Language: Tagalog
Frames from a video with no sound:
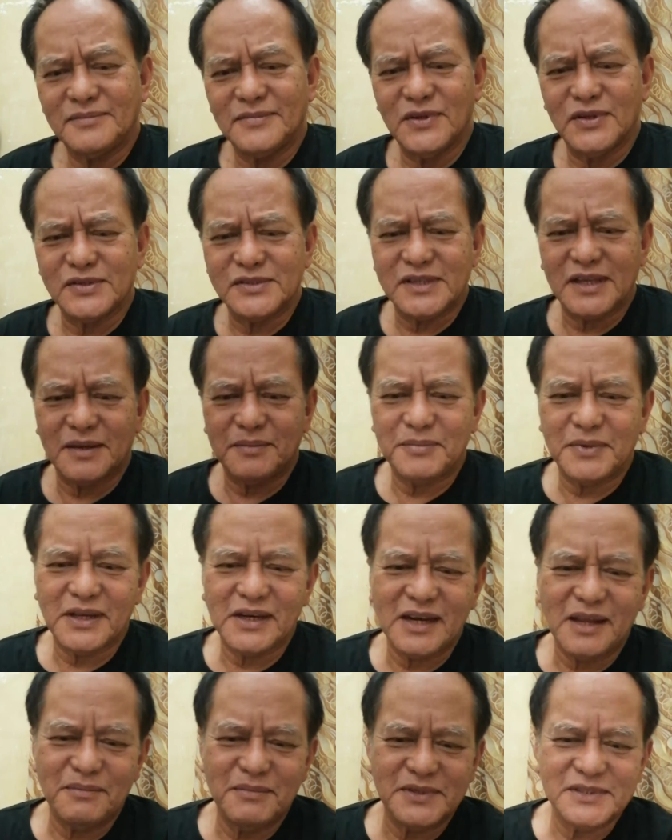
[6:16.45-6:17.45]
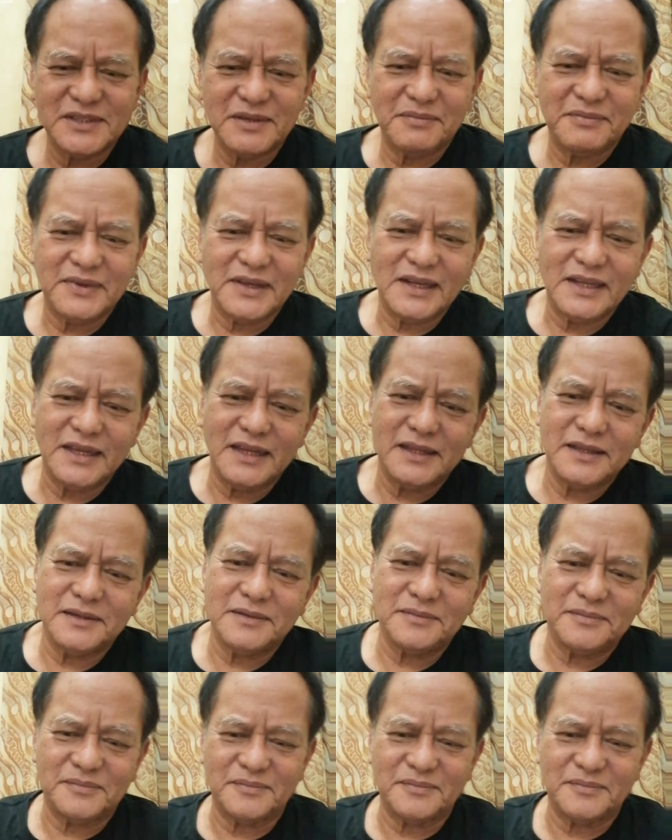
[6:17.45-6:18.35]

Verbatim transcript: doon sa paglaban sa field day.